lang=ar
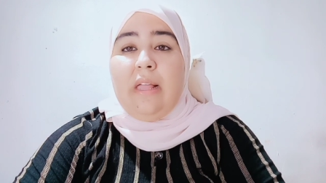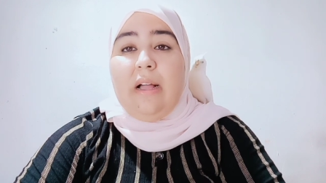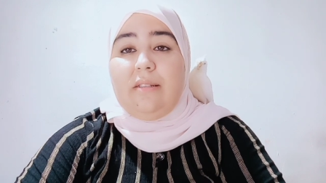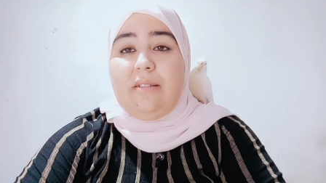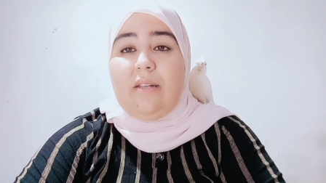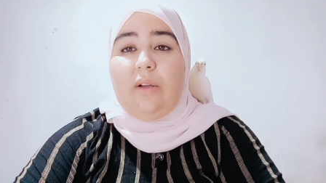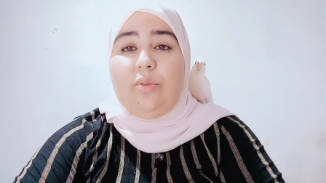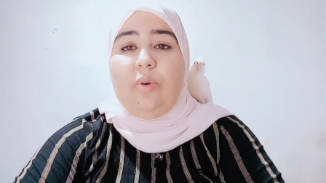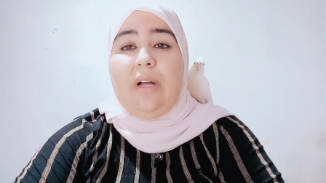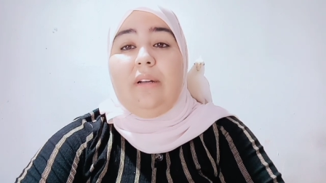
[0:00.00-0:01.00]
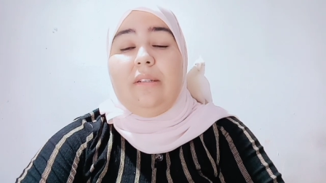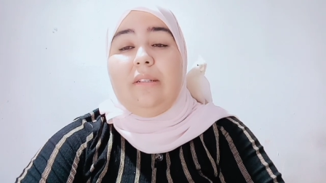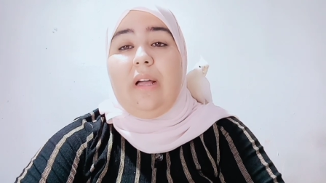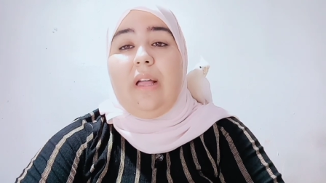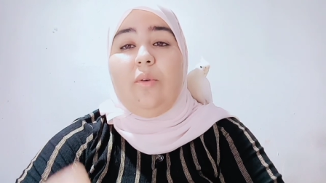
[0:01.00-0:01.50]
غادي ناخدوها
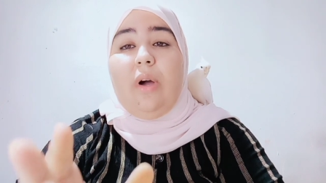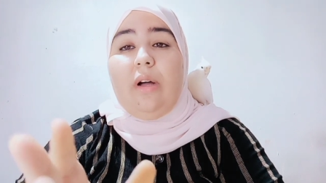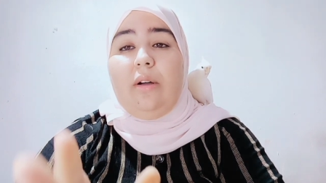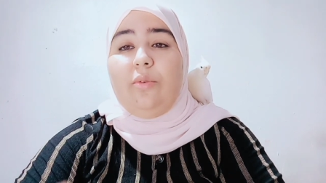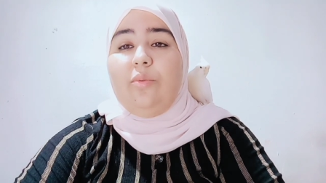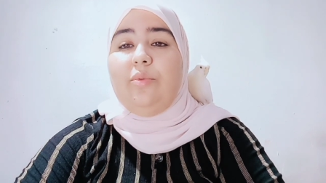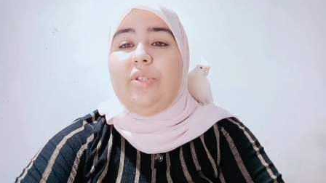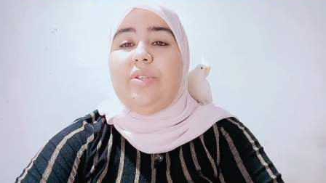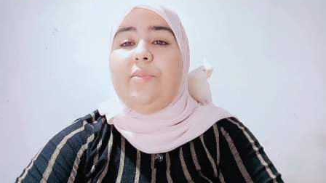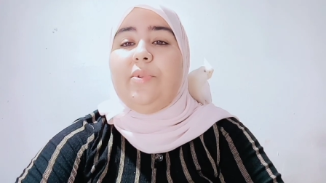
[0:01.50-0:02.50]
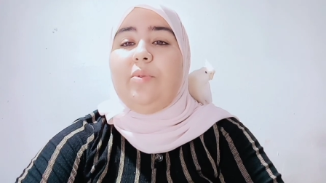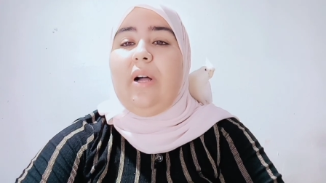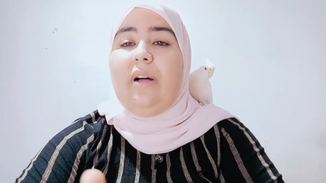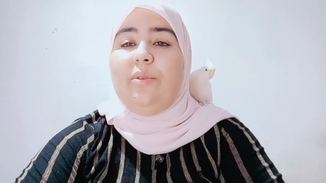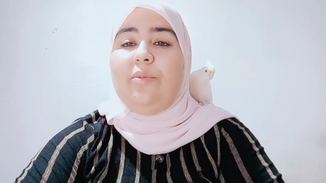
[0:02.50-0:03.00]
نقيوها
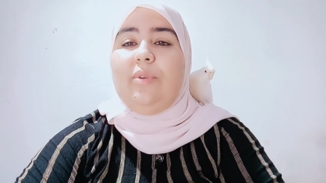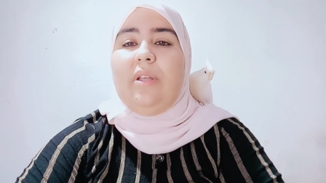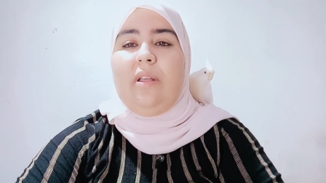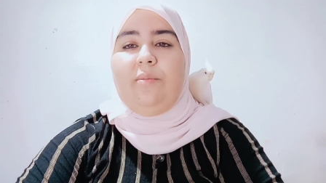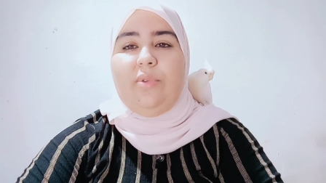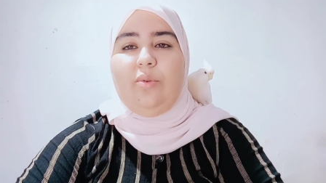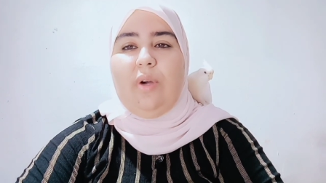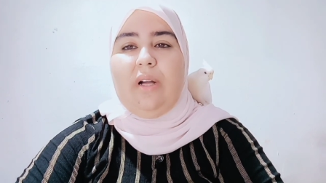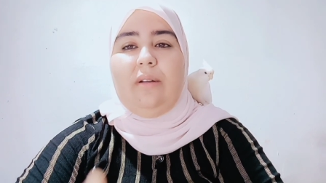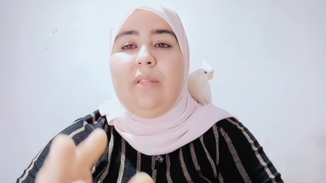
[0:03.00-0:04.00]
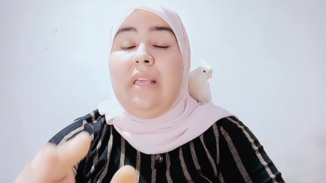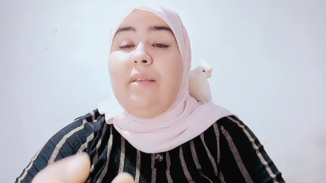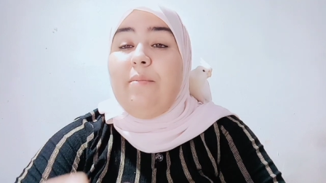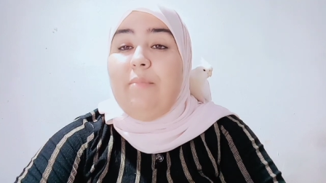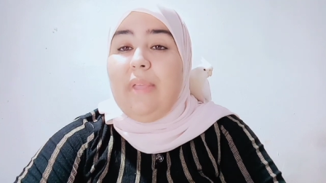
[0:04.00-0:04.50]
ونشمشوها ونهرمشوها
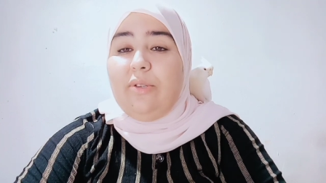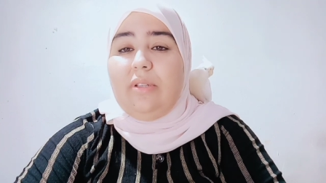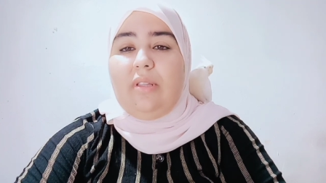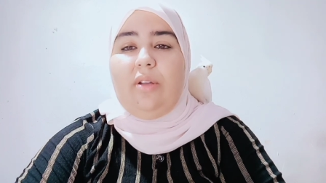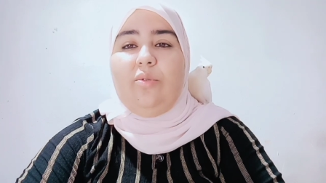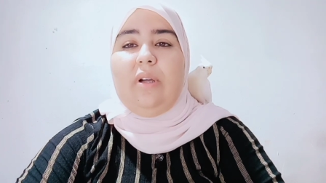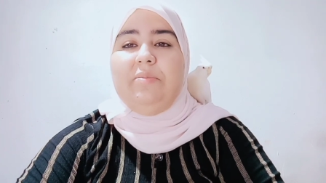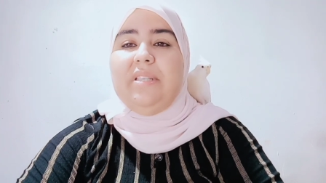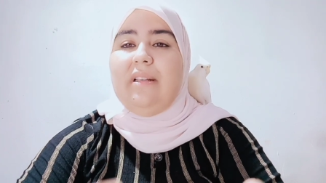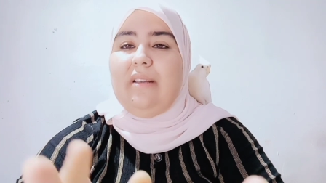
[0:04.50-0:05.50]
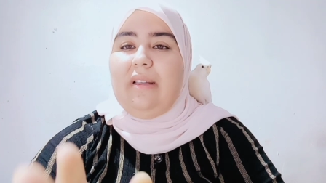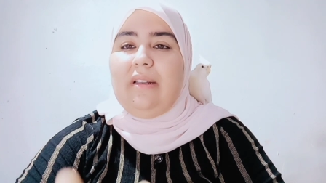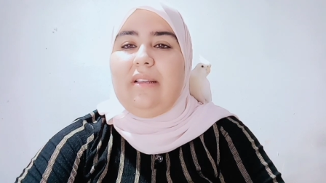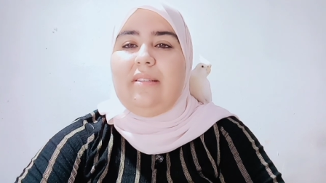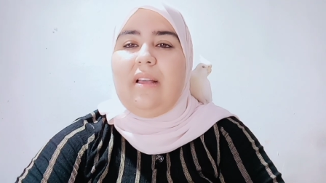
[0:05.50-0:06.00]
ماشي نطحنوها مزيان غير
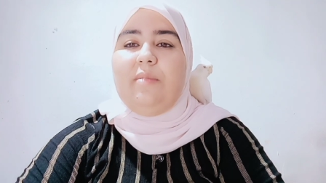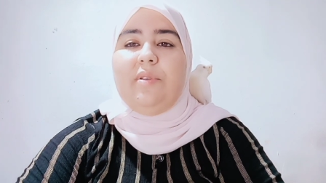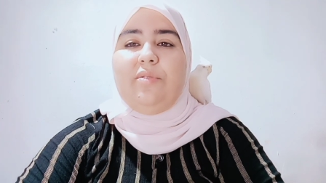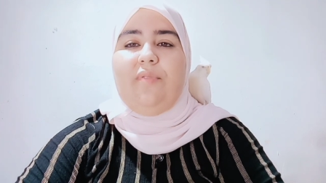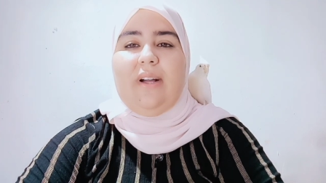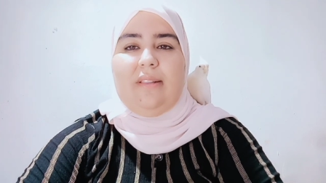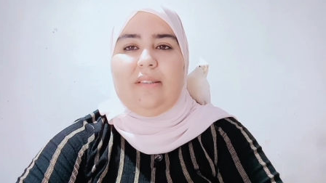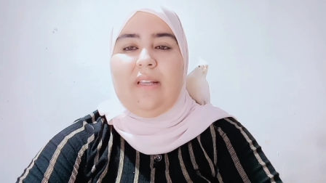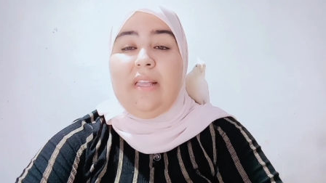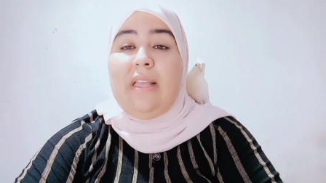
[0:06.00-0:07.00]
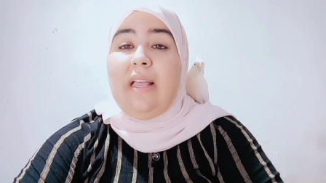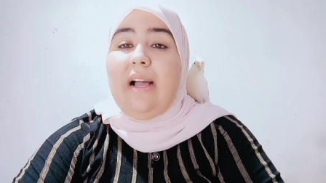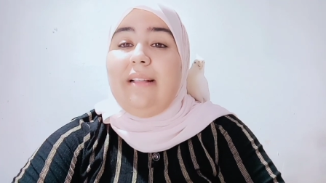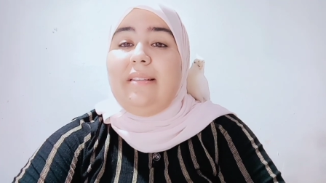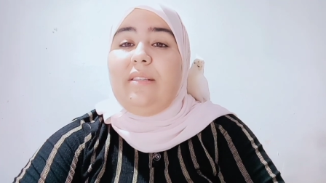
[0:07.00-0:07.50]
كتهرمش فقط
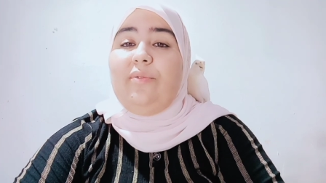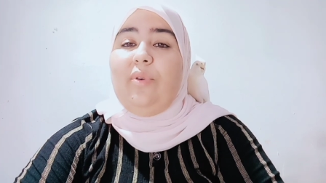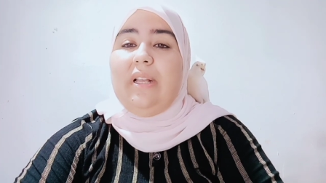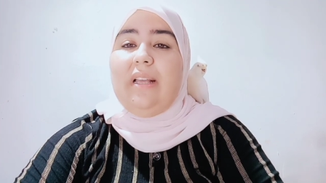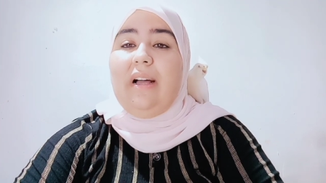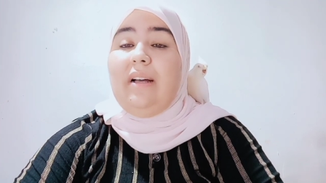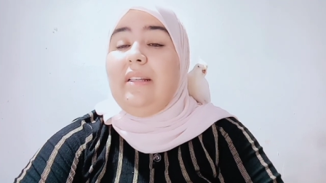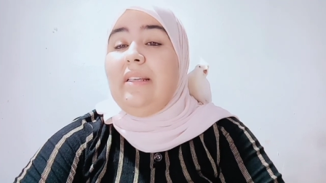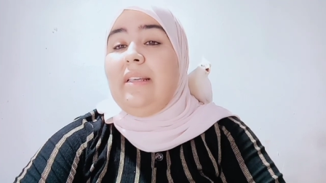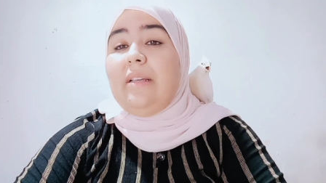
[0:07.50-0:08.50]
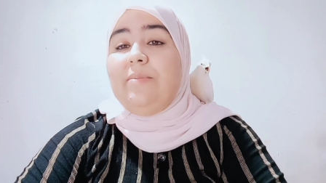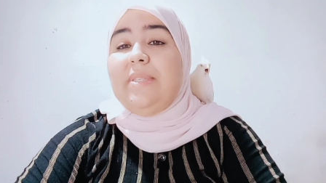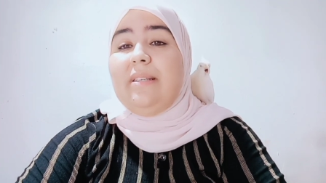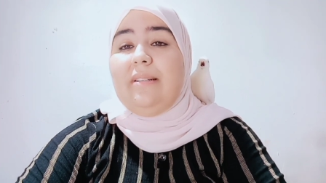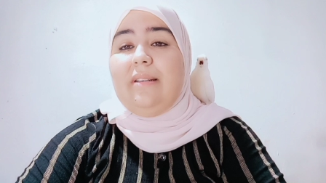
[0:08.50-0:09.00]
غادي نضيفو عليها
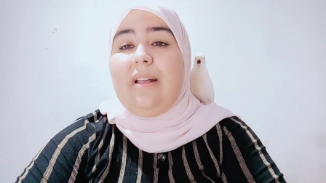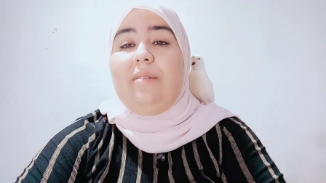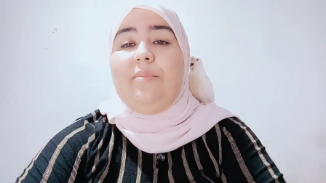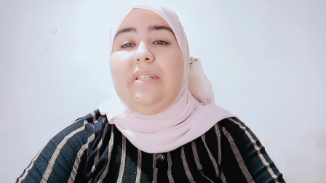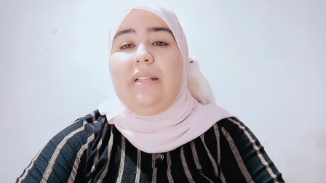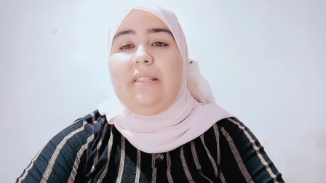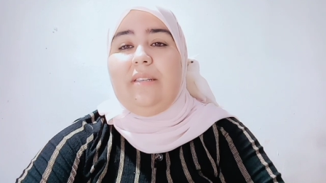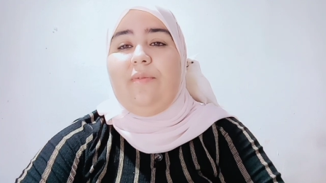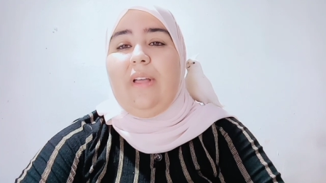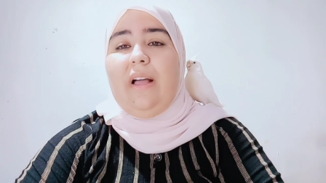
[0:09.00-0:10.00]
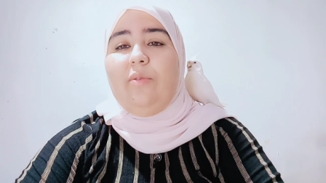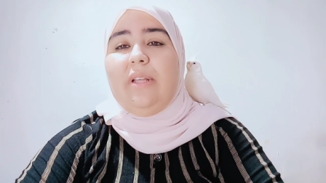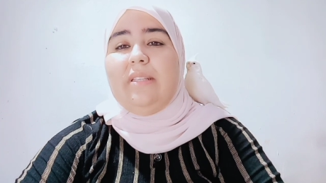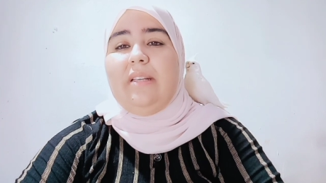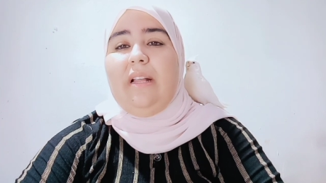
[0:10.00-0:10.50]
خمسين غرام ديال التيفاء
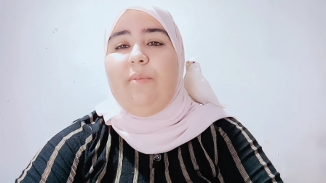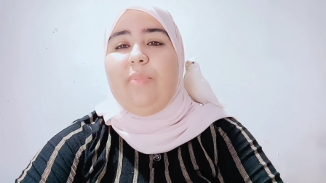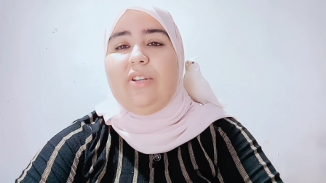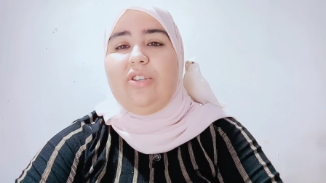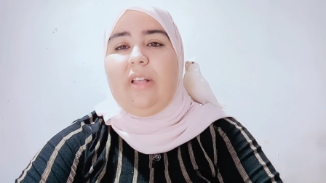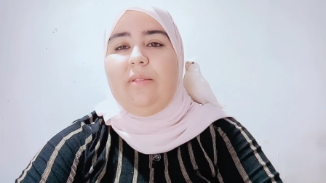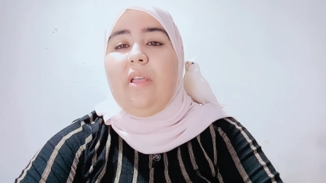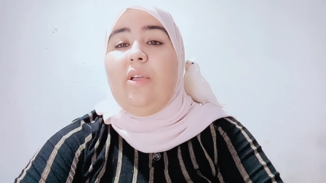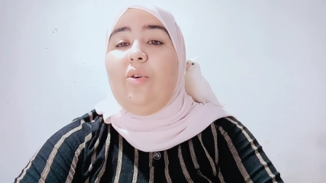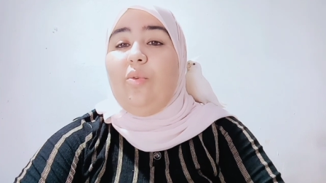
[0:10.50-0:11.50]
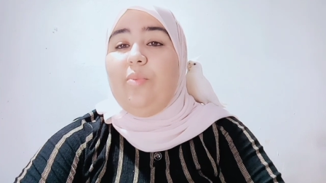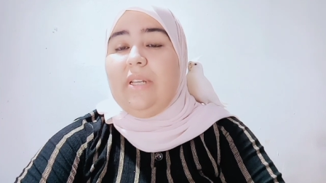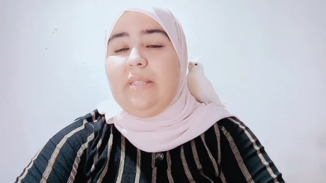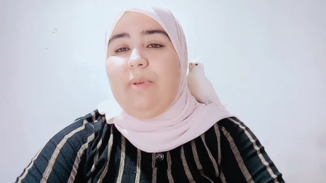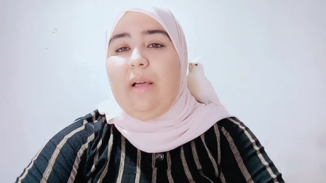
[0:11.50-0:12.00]
اولا ديال حب رشاد
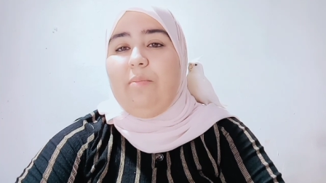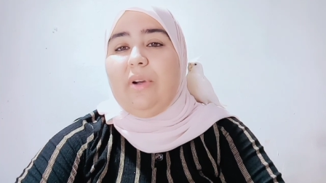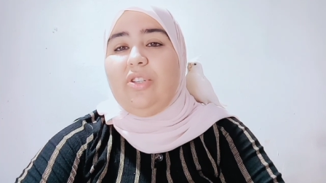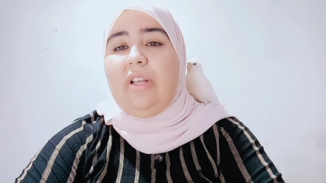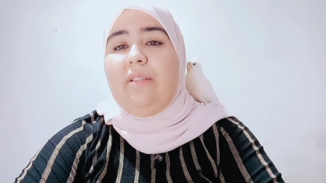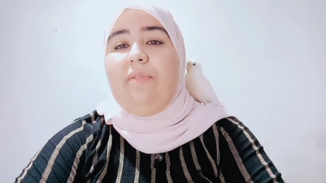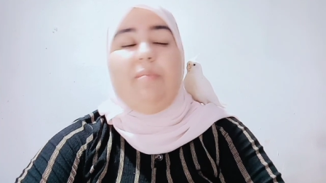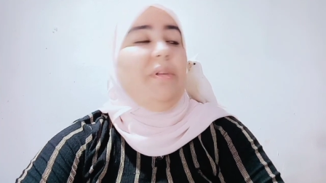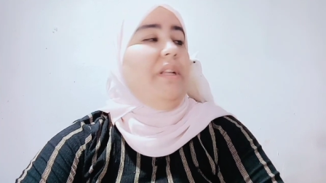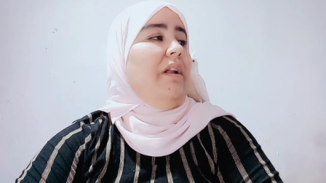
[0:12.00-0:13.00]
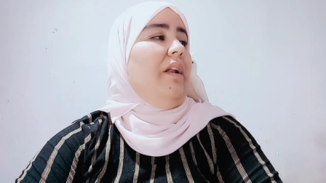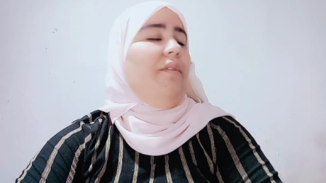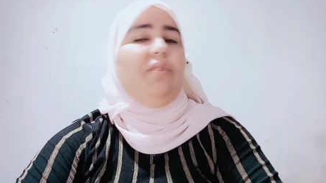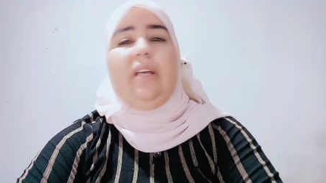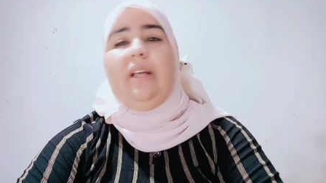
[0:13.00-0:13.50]
وبالنسبه لحب رشاد فمن
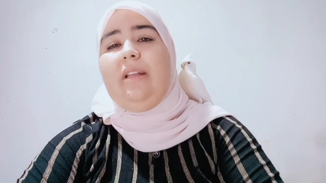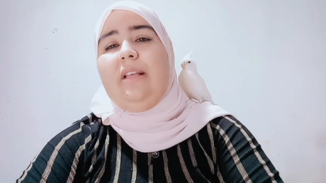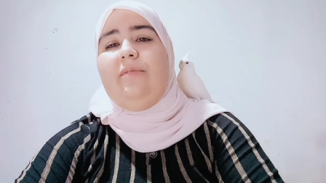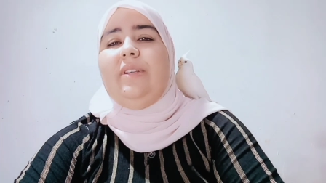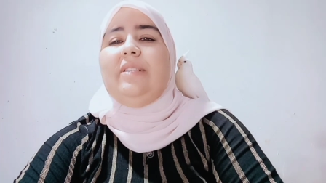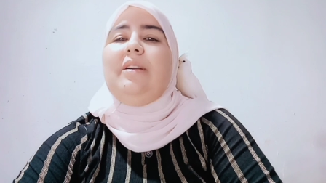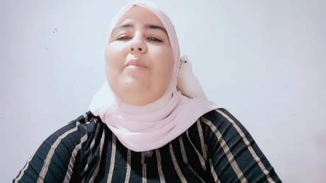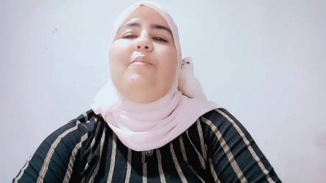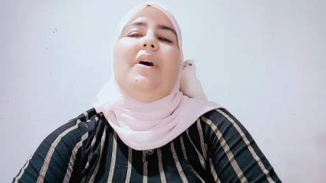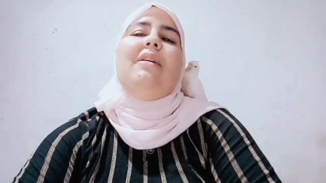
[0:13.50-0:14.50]
الافضل انا فين تخبى